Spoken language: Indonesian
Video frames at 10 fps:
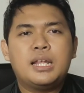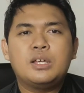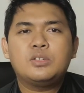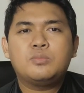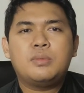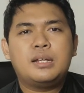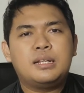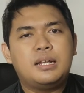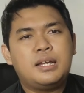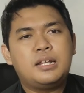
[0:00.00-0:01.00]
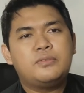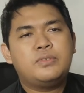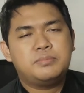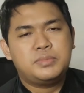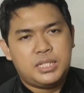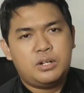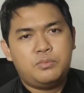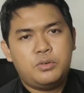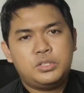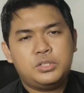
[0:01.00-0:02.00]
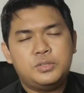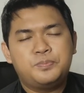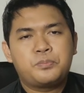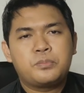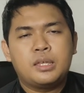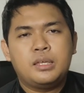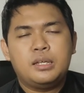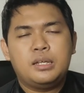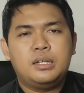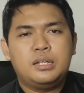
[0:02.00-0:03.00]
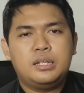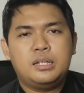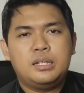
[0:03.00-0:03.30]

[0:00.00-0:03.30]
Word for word: untuk mengenalkan film Star Wars uh, di